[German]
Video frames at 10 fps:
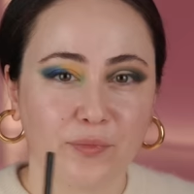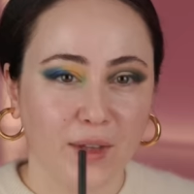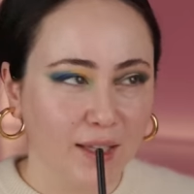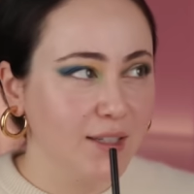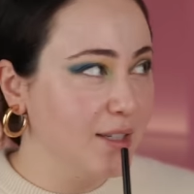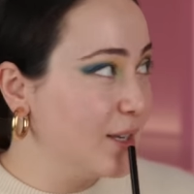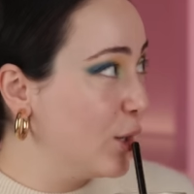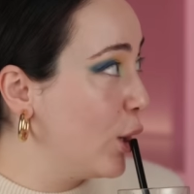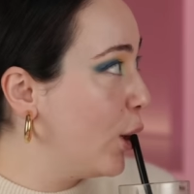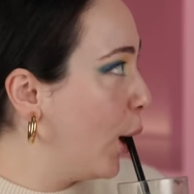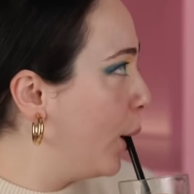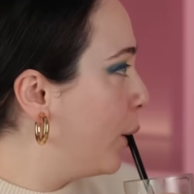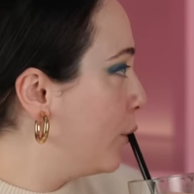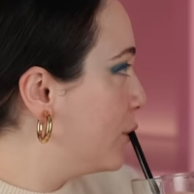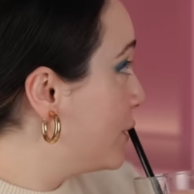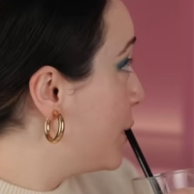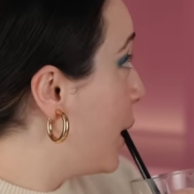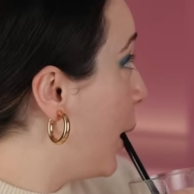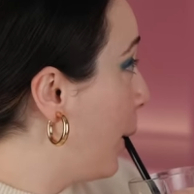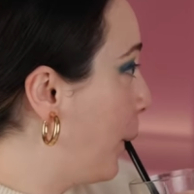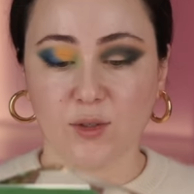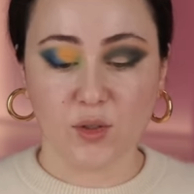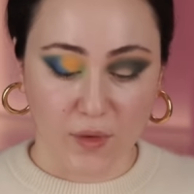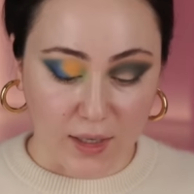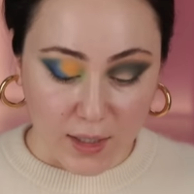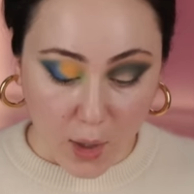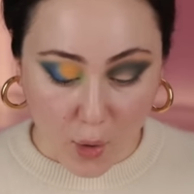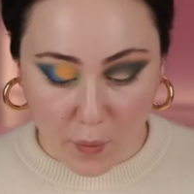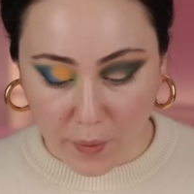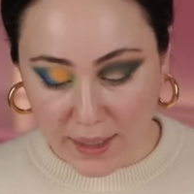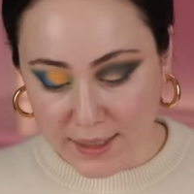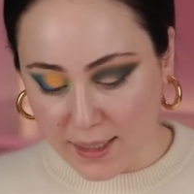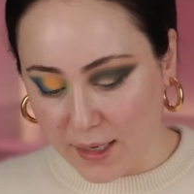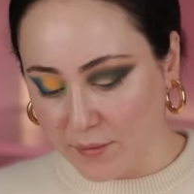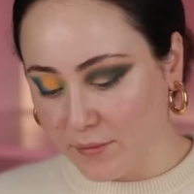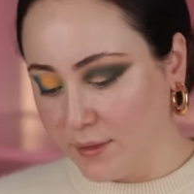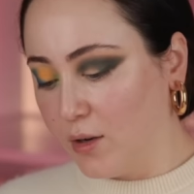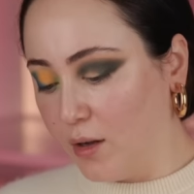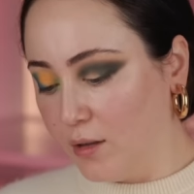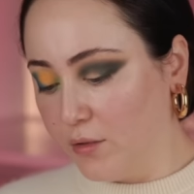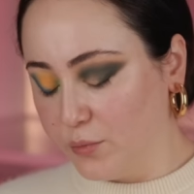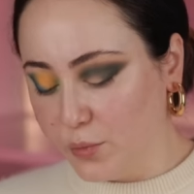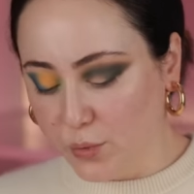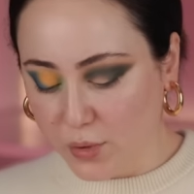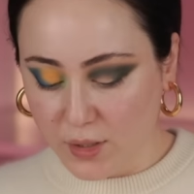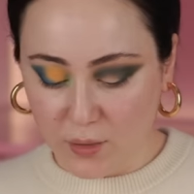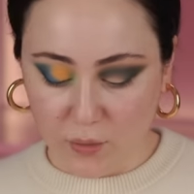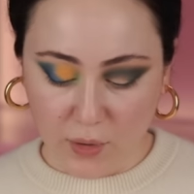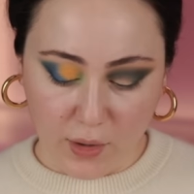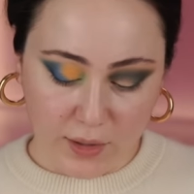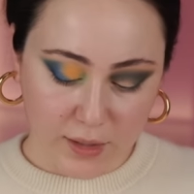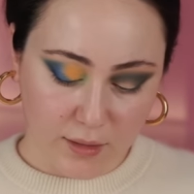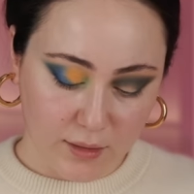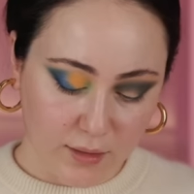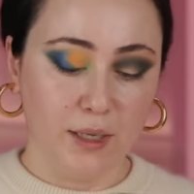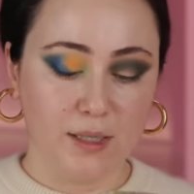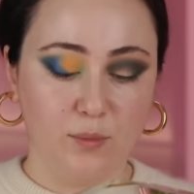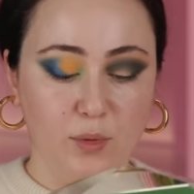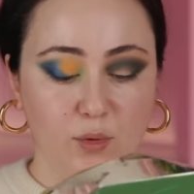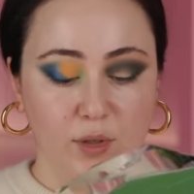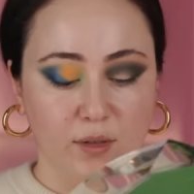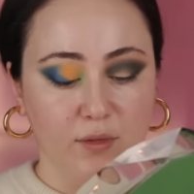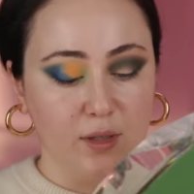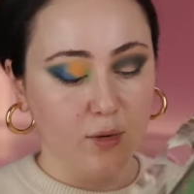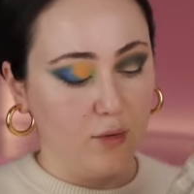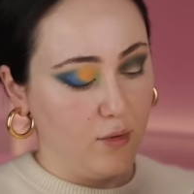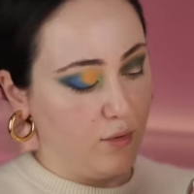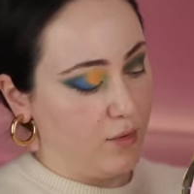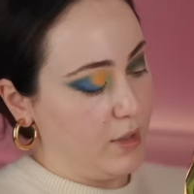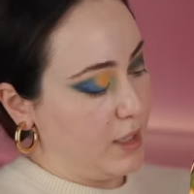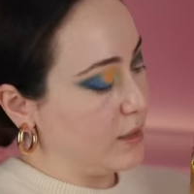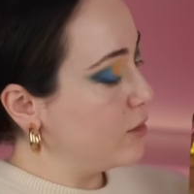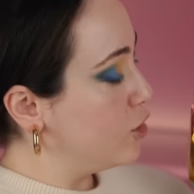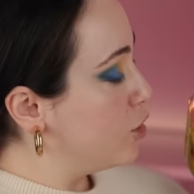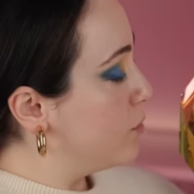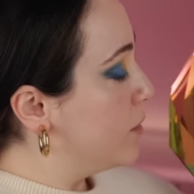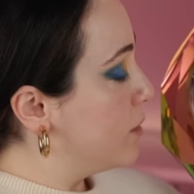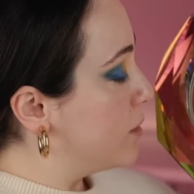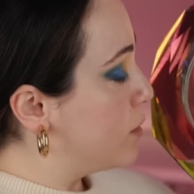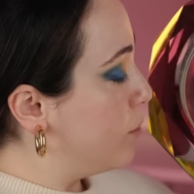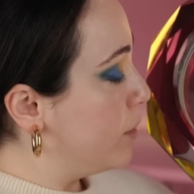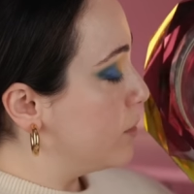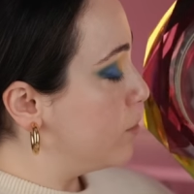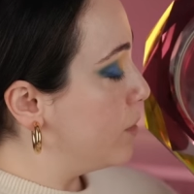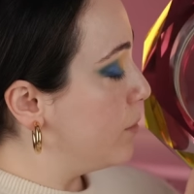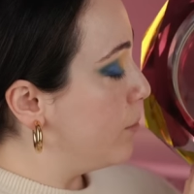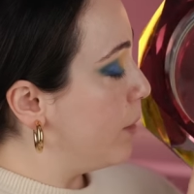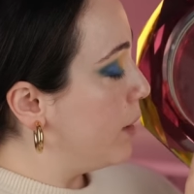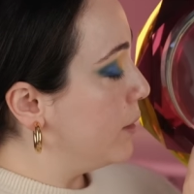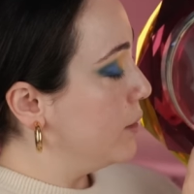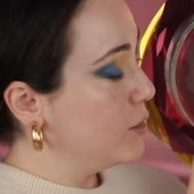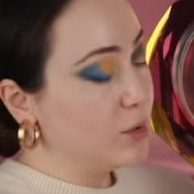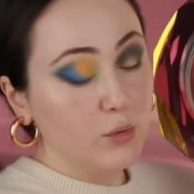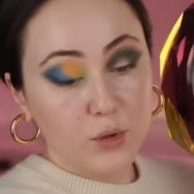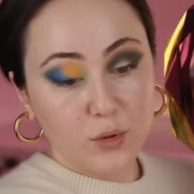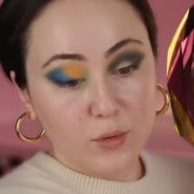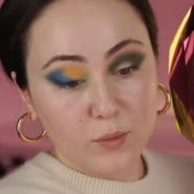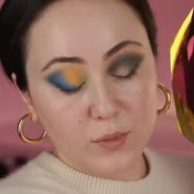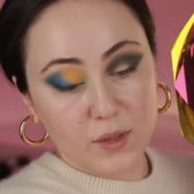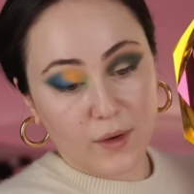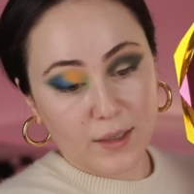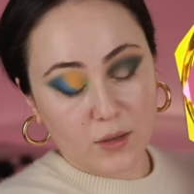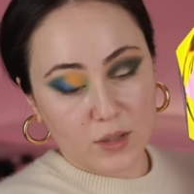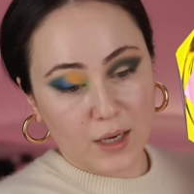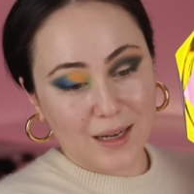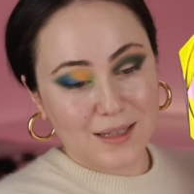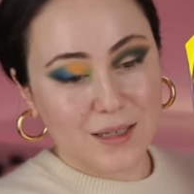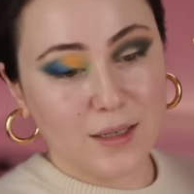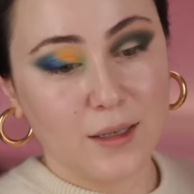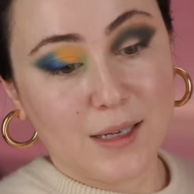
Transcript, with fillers: Kennt ihr den noch? Wo ist denn der? Also es war Glow bei DM, Call of Beauty Award. Best Beauty Video hatte Josh Schmidt sponsored bei YouTube 2018.